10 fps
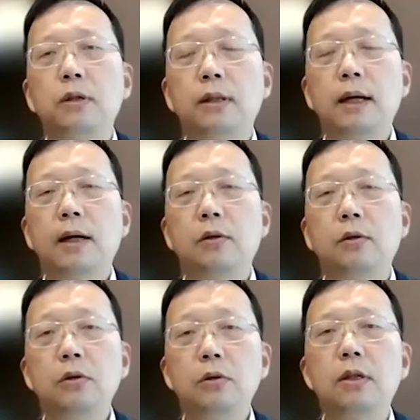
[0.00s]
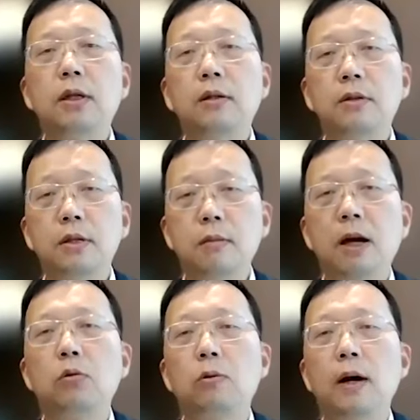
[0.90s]
群呢，大概有六千四
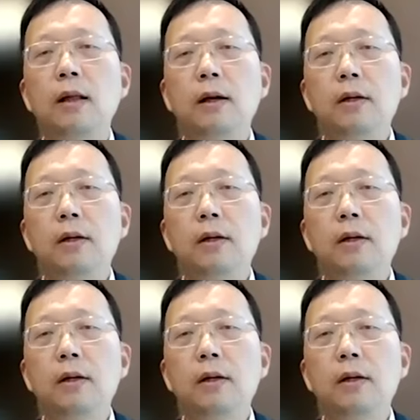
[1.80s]
百多万。